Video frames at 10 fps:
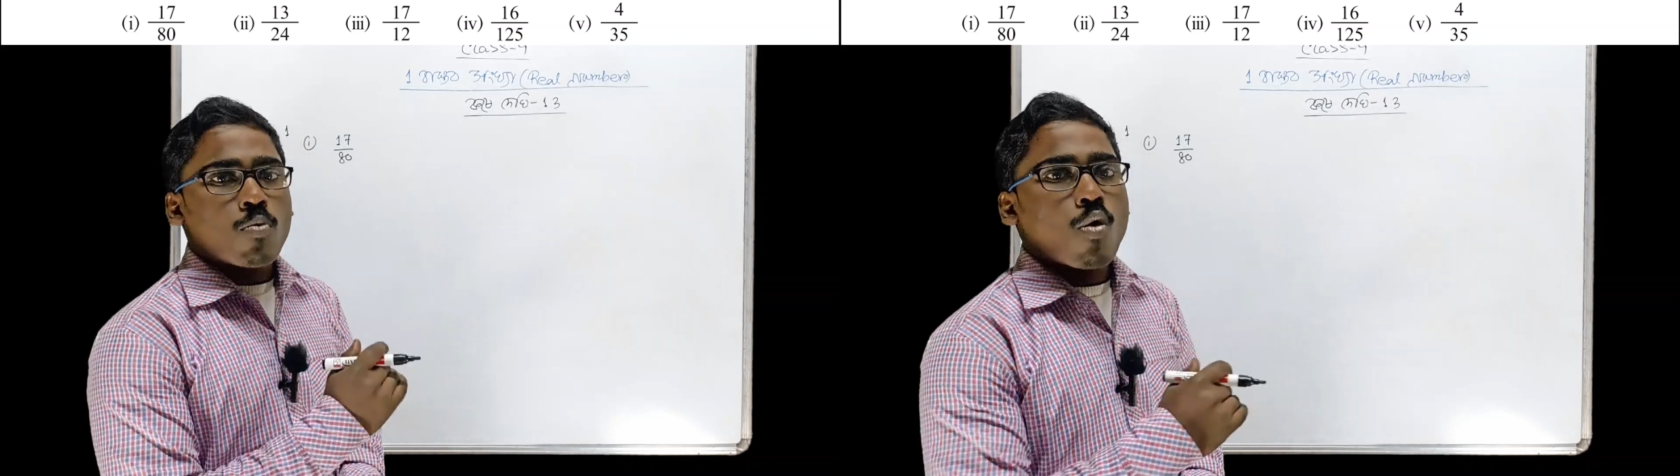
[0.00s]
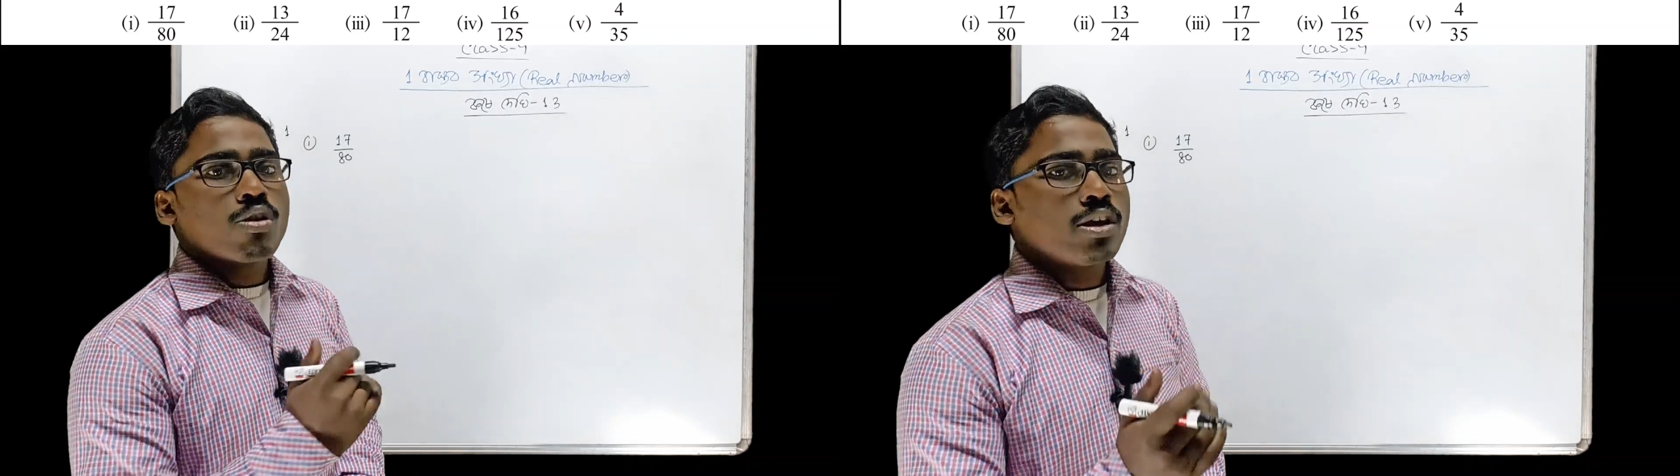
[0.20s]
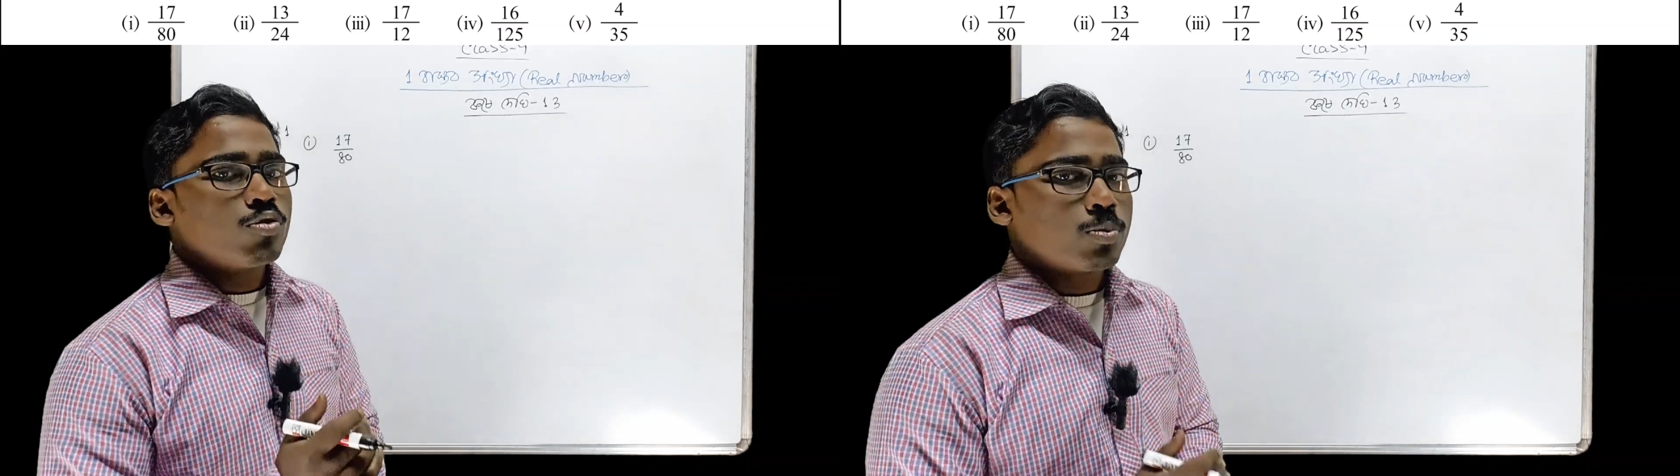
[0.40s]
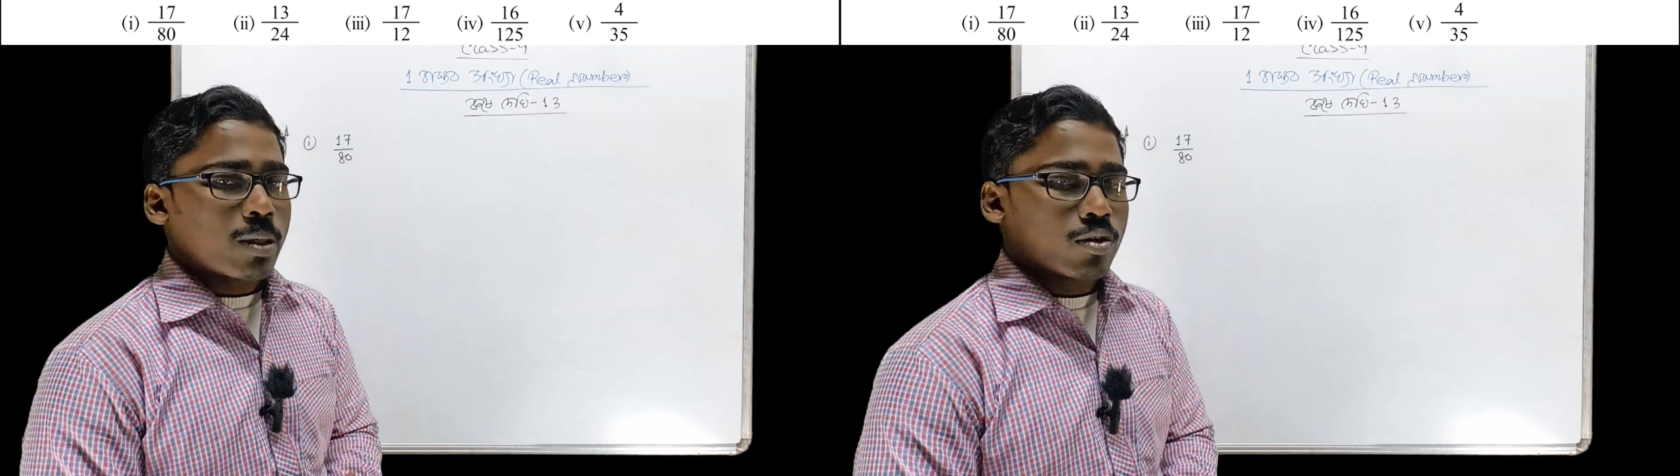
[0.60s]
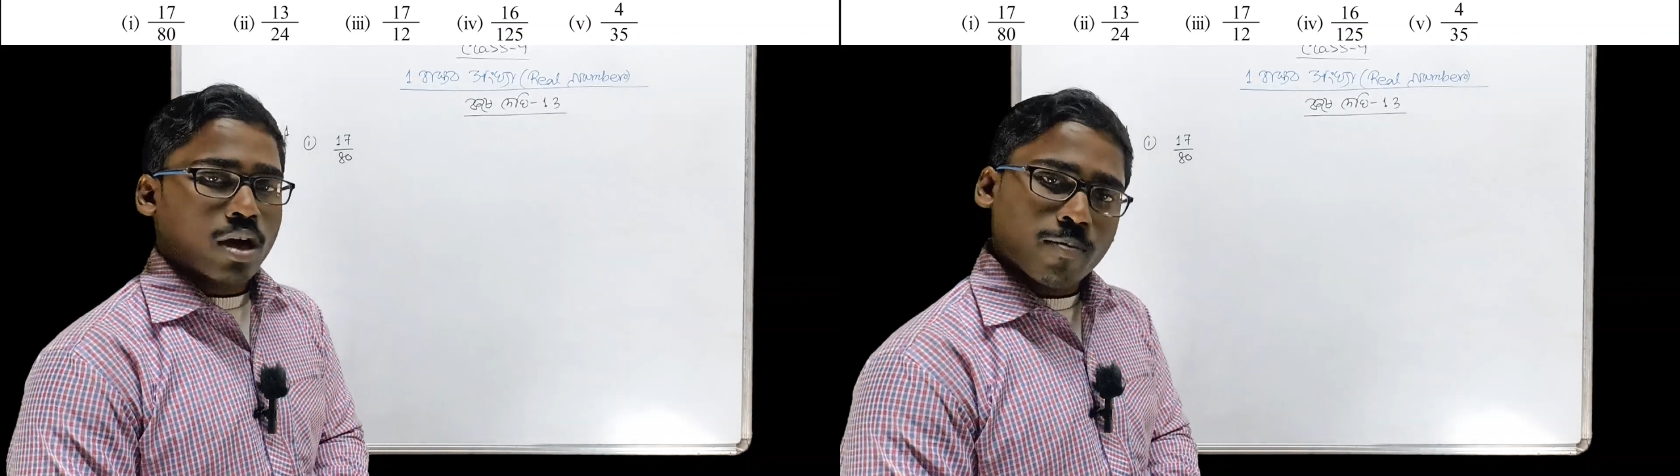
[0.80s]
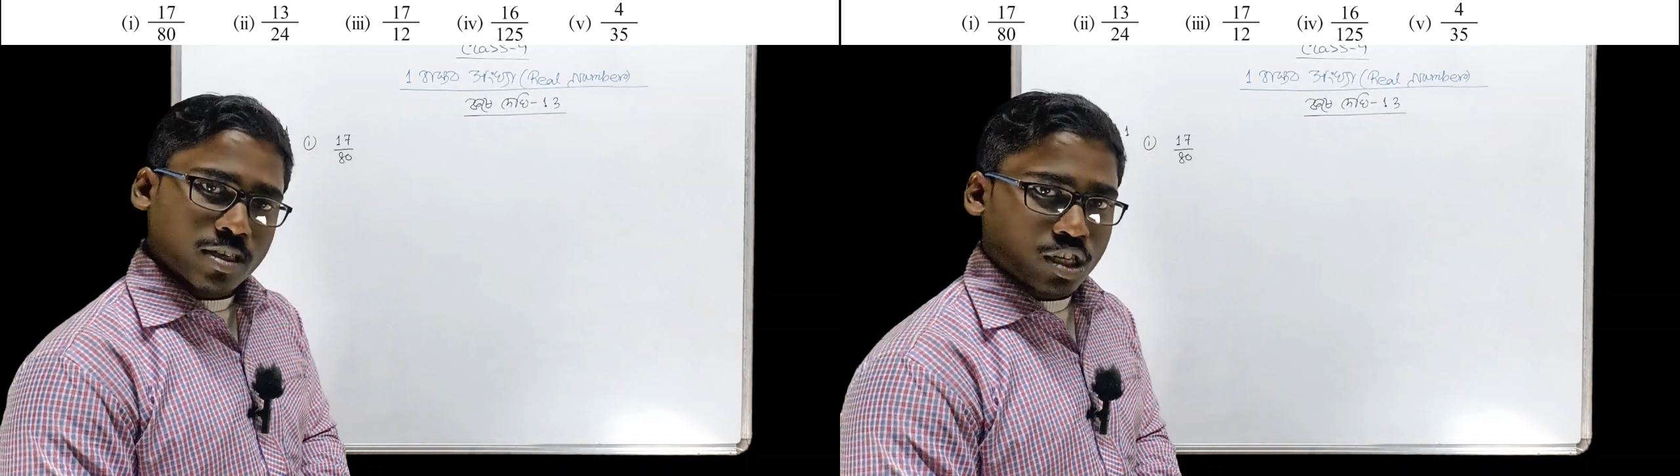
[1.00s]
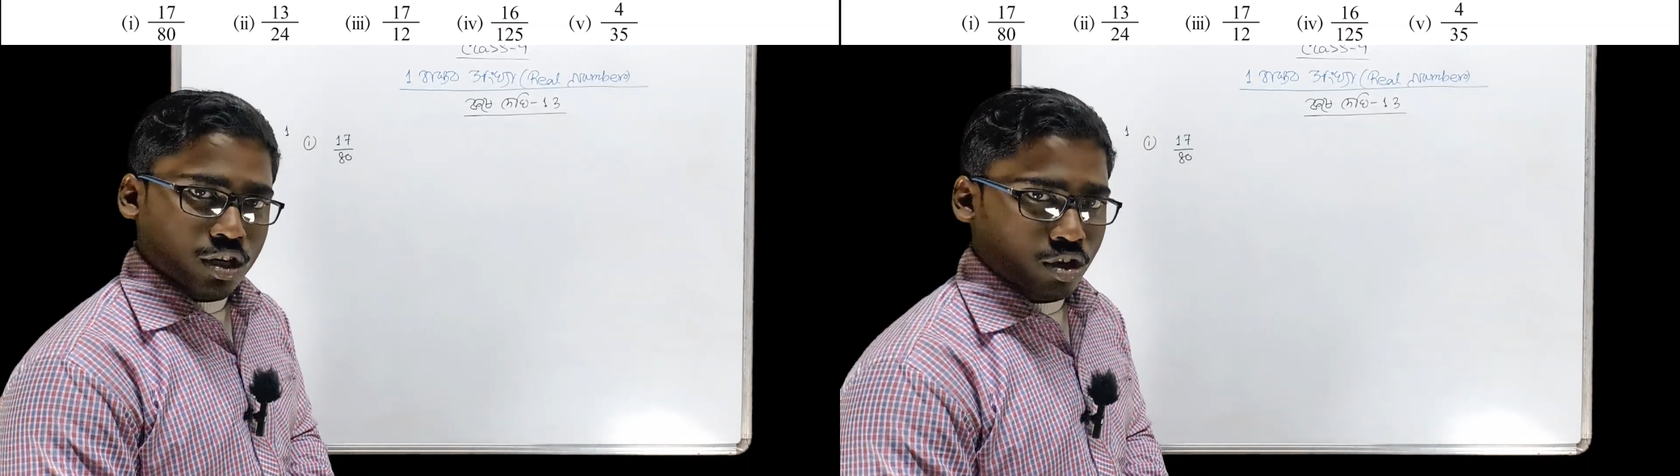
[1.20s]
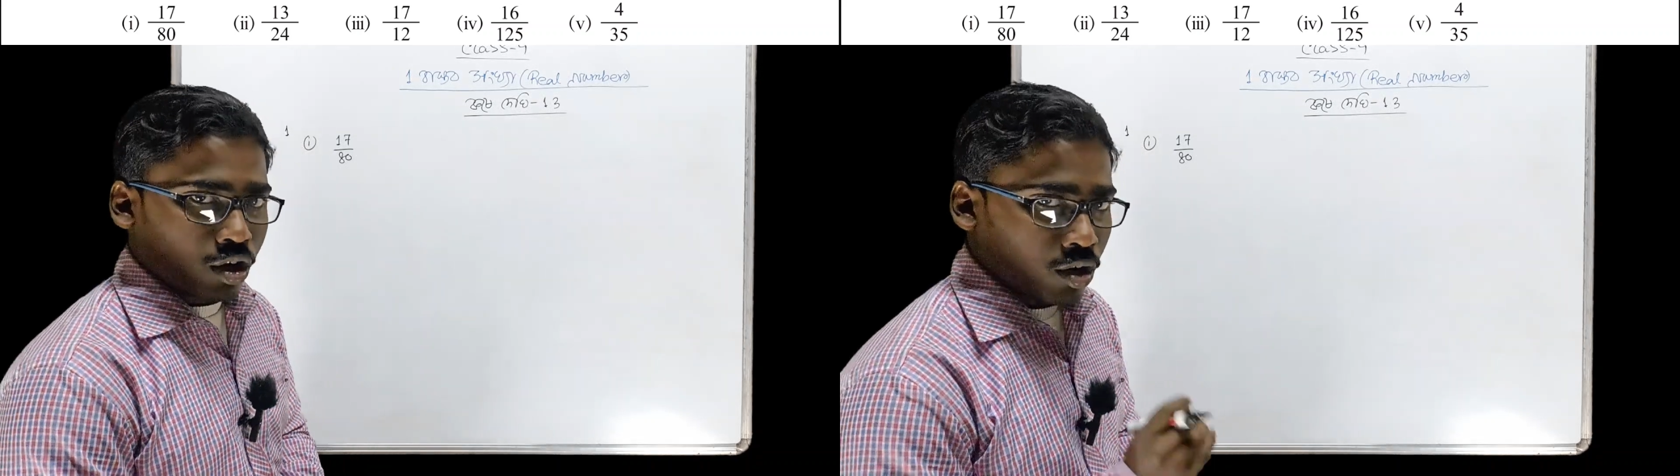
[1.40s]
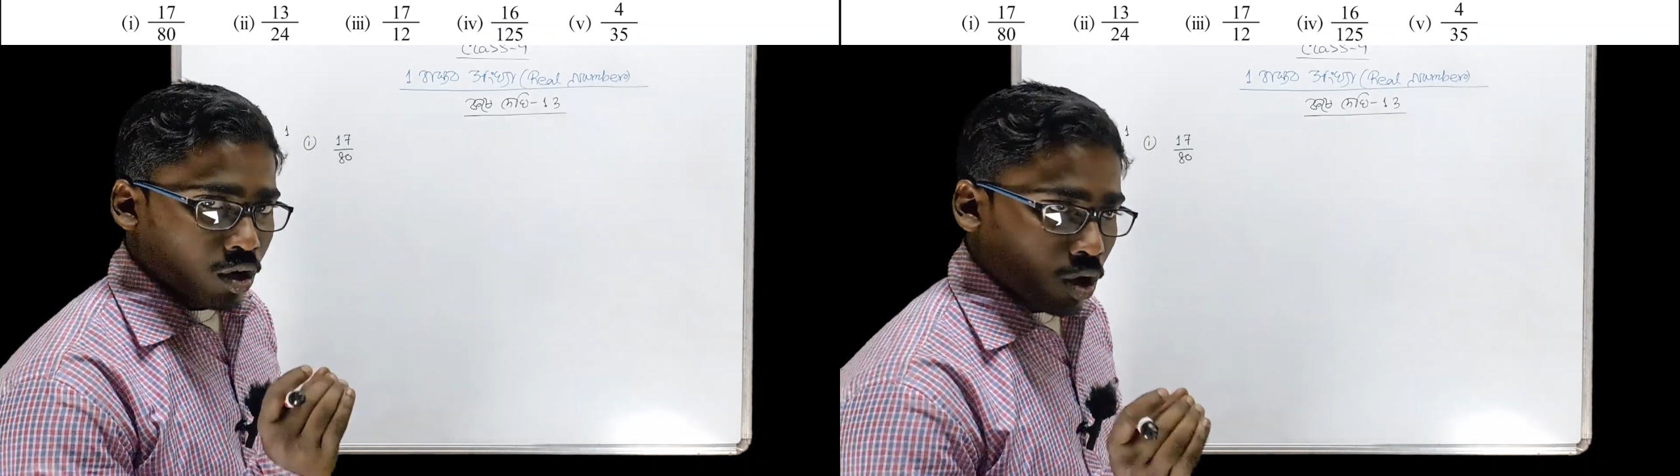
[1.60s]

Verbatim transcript: মৌলিক উৎপাদকে বিশ্লেষণ